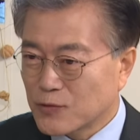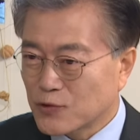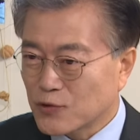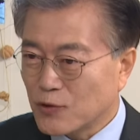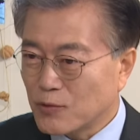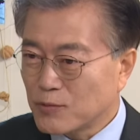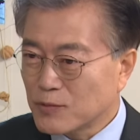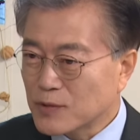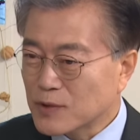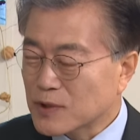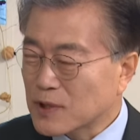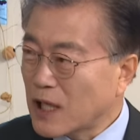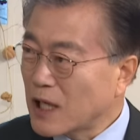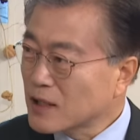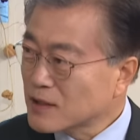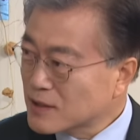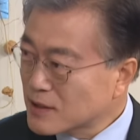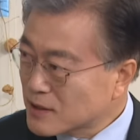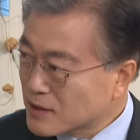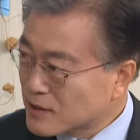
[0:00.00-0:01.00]
좀
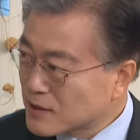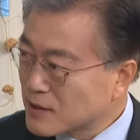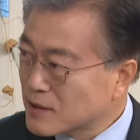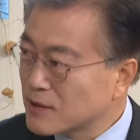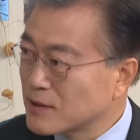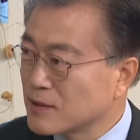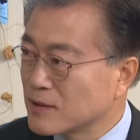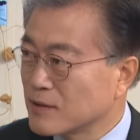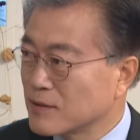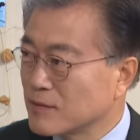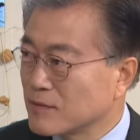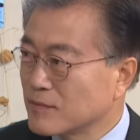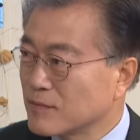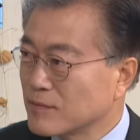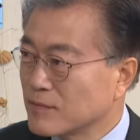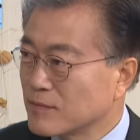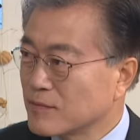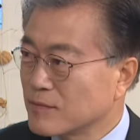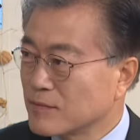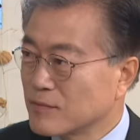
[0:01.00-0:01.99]
상식적인
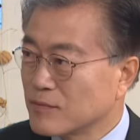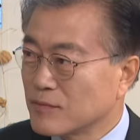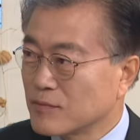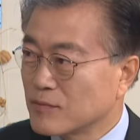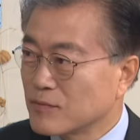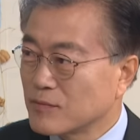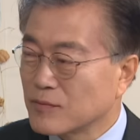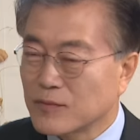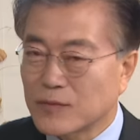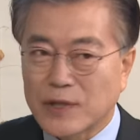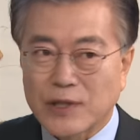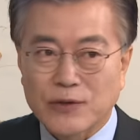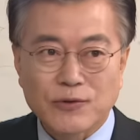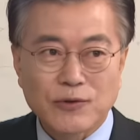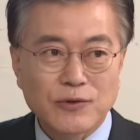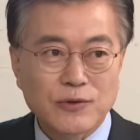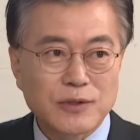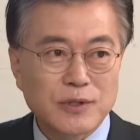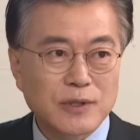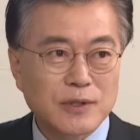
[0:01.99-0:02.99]

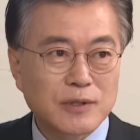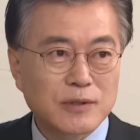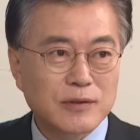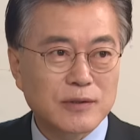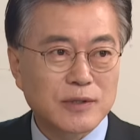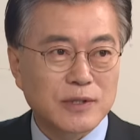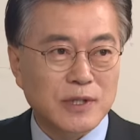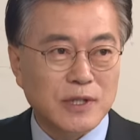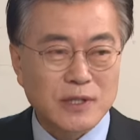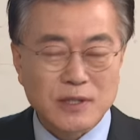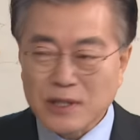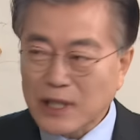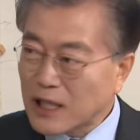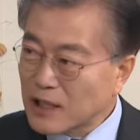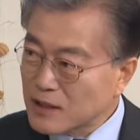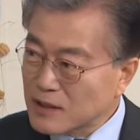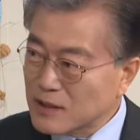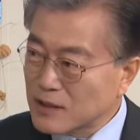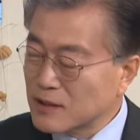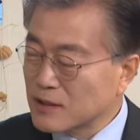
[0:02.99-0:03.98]
대통령,
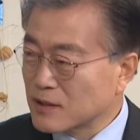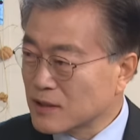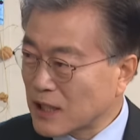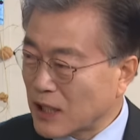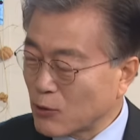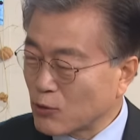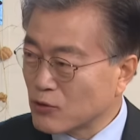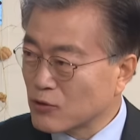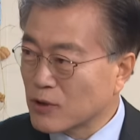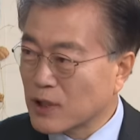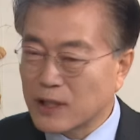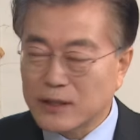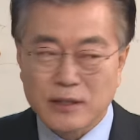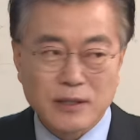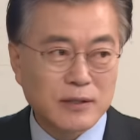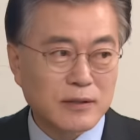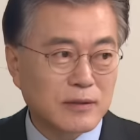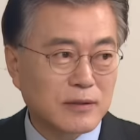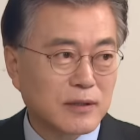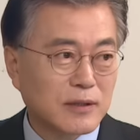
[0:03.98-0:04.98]
정상적인 사고를
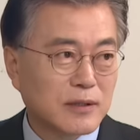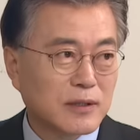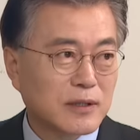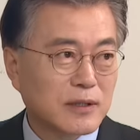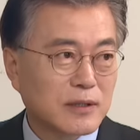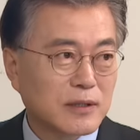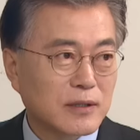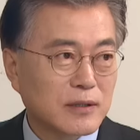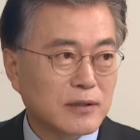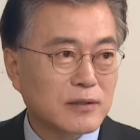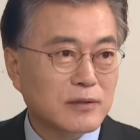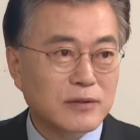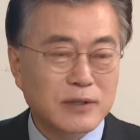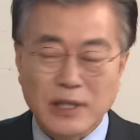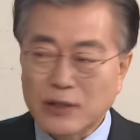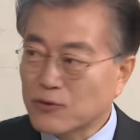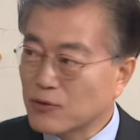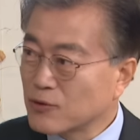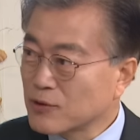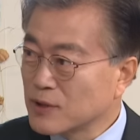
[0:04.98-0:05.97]
가진 어떤
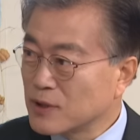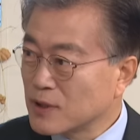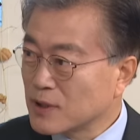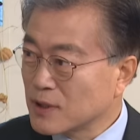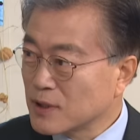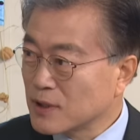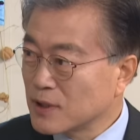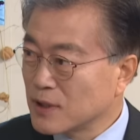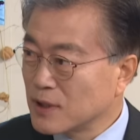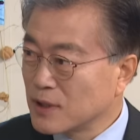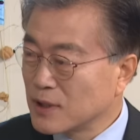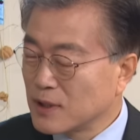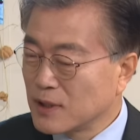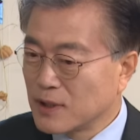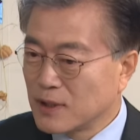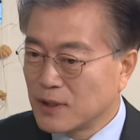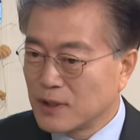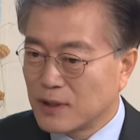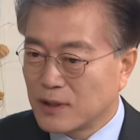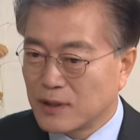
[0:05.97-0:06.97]
대통령,
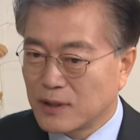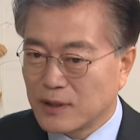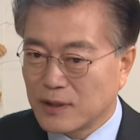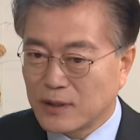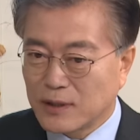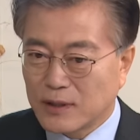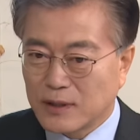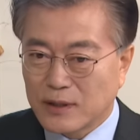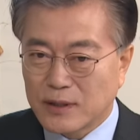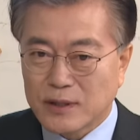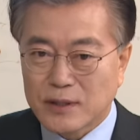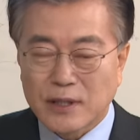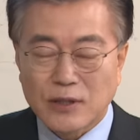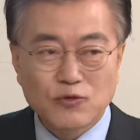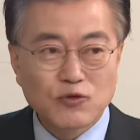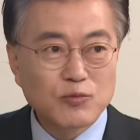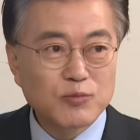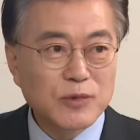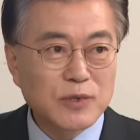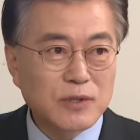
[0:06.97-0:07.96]
이렇게
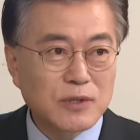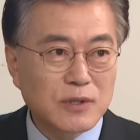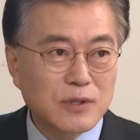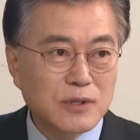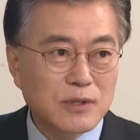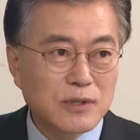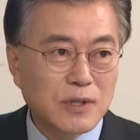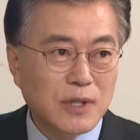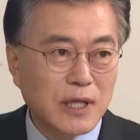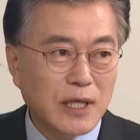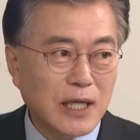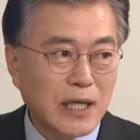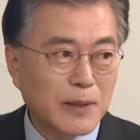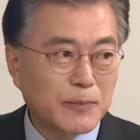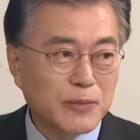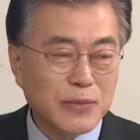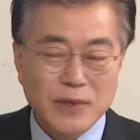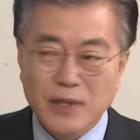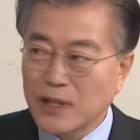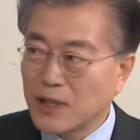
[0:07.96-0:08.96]
국민들과
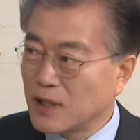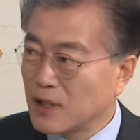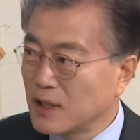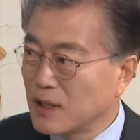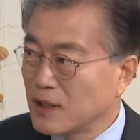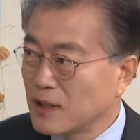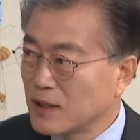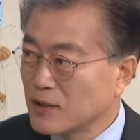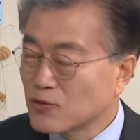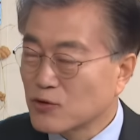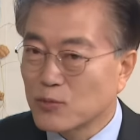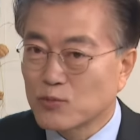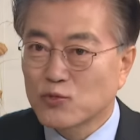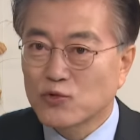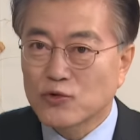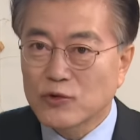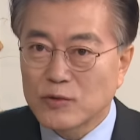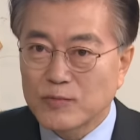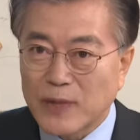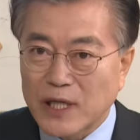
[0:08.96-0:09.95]
함께 좀
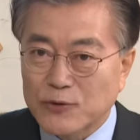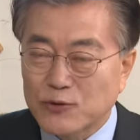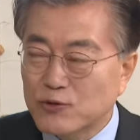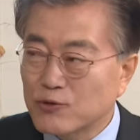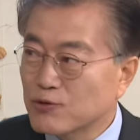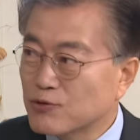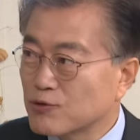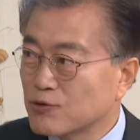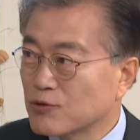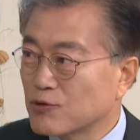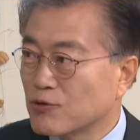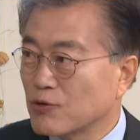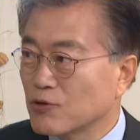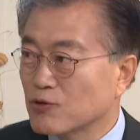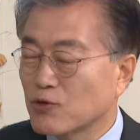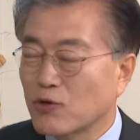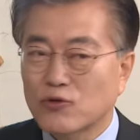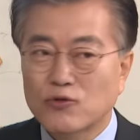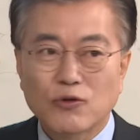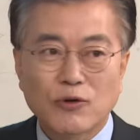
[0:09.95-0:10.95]
눈을 맞출 수 있고
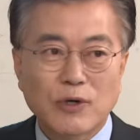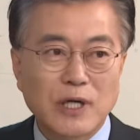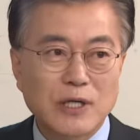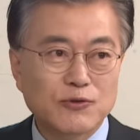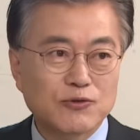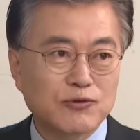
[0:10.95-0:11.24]
소통할